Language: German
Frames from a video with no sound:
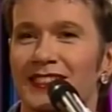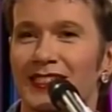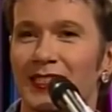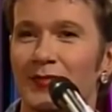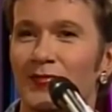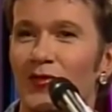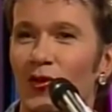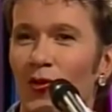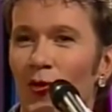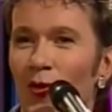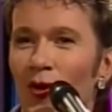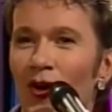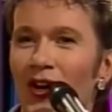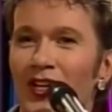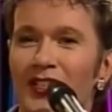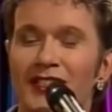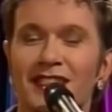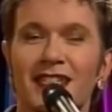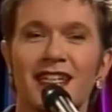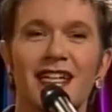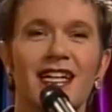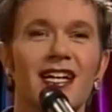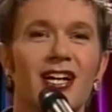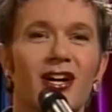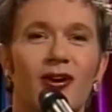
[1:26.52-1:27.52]
Es gibt
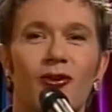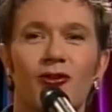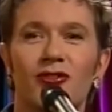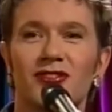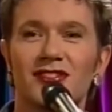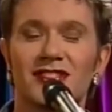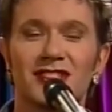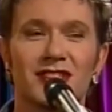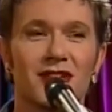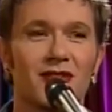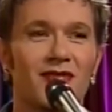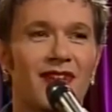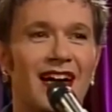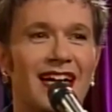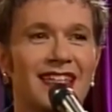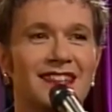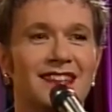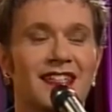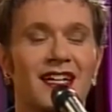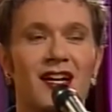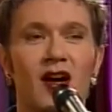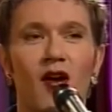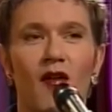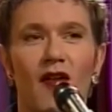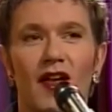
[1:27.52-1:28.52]
Uhren und so
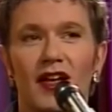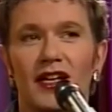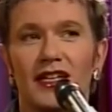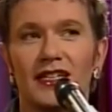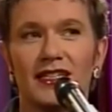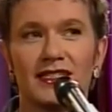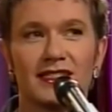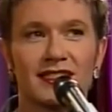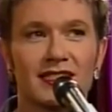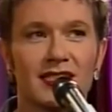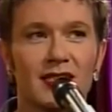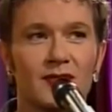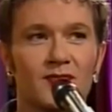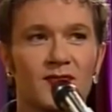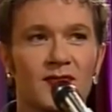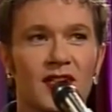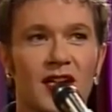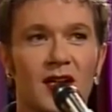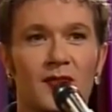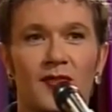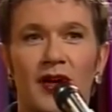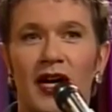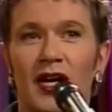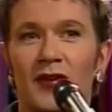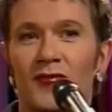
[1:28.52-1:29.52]
weiter. Es gibt
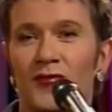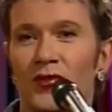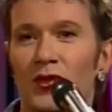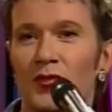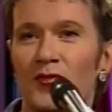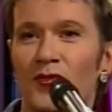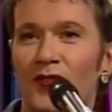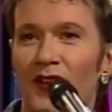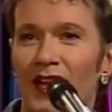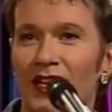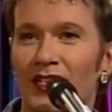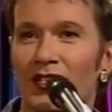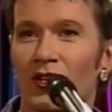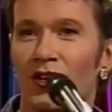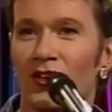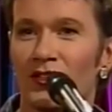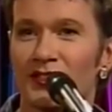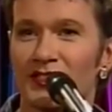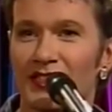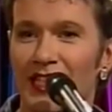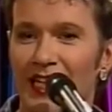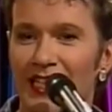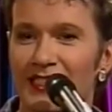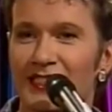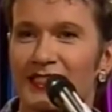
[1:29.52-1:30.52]
äh,
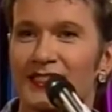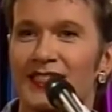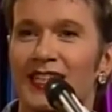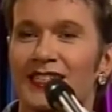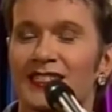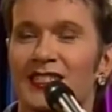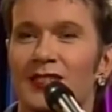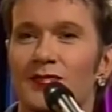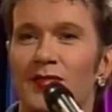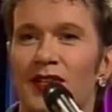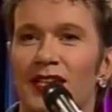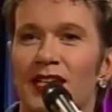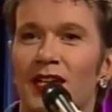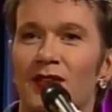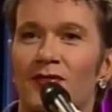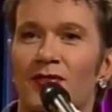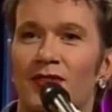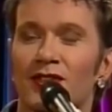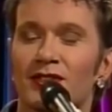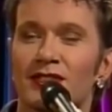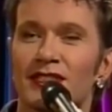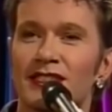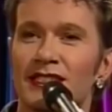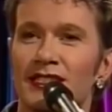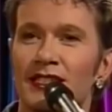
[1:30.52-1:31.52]
Parfümflakons als nackte Männer
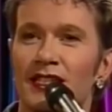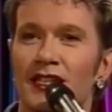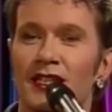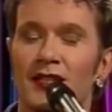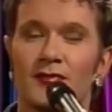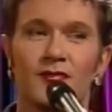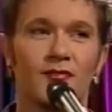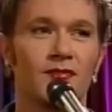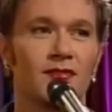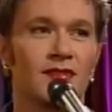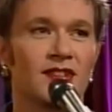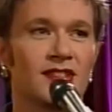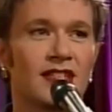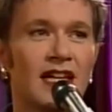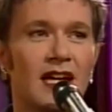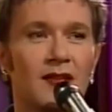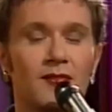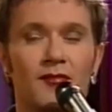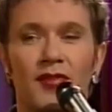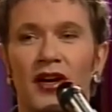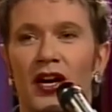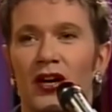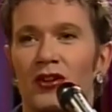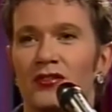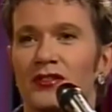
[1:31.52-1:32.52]
von ähm,
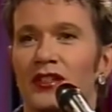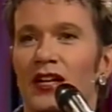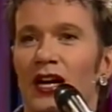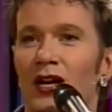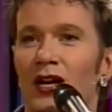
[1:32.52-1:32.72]
Jan-Paul